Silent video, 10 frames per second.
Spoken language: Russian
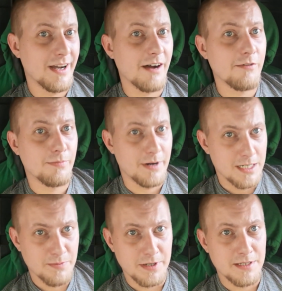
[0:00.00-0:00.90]
как в
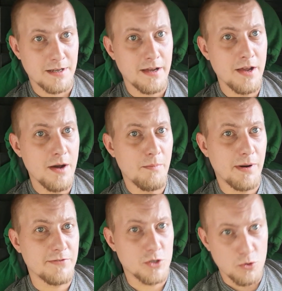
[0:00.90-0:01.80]
паспорте,
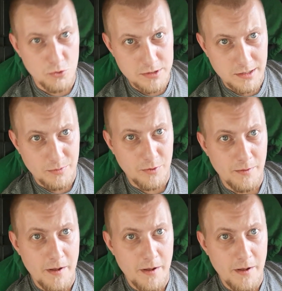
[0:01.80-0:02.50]
по-взрослому.